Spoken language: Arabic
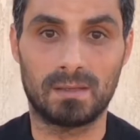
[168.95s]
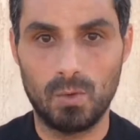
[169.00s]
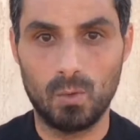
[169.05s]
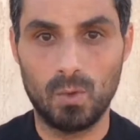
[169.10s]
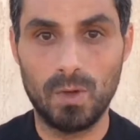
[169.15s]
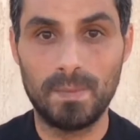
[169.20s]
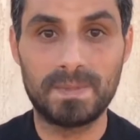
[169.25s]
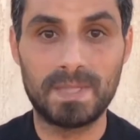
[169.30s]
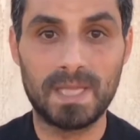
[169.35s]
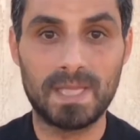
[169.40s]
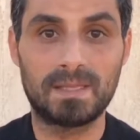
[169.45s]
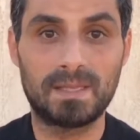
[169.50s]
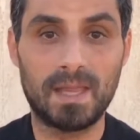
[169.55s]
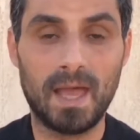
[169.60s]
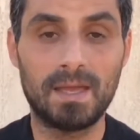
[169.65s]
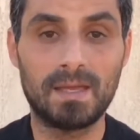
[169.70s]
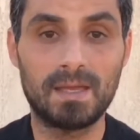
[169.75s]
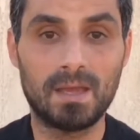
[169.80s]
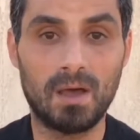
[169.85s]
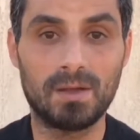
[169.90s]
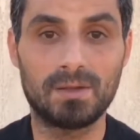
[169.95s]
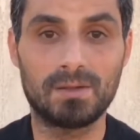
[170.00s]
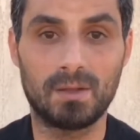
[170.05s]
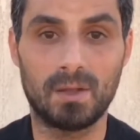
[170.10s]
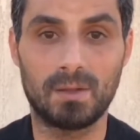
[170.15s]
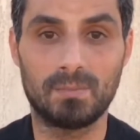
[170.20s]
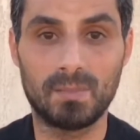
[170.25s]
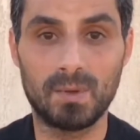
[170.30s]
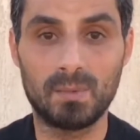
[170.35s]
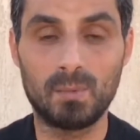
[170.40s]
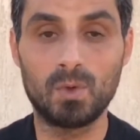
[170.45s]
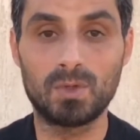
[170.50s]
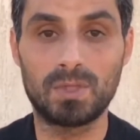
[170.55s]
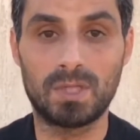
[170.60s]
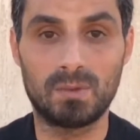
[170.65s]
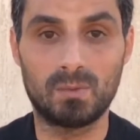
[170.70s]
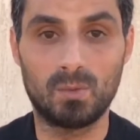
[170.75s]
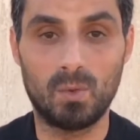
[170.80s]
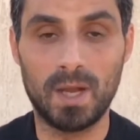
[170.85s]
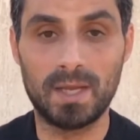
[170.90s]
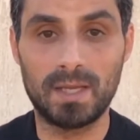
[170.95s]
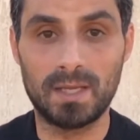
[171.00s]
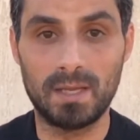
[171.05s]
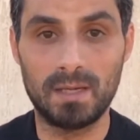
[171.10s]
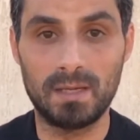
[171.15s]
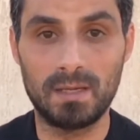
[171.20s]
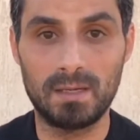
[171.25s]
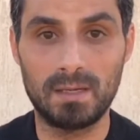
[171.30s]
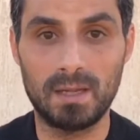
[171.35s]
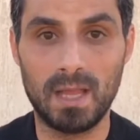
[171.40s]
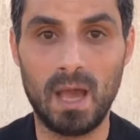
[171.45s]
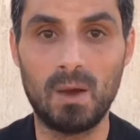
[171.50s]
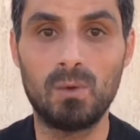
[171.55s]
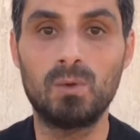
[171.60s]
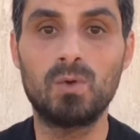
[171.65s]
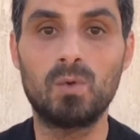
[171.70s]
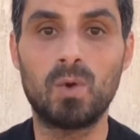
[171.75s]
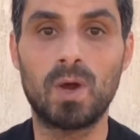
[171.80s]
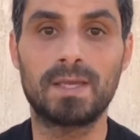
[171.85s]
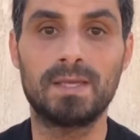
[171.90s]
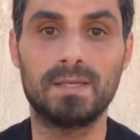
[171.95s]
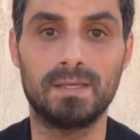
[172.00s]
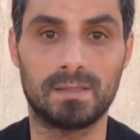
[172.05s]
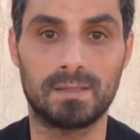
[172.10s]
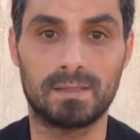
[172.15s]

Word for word: وبتنتهي أيضا بموت الموكل أو الوكيل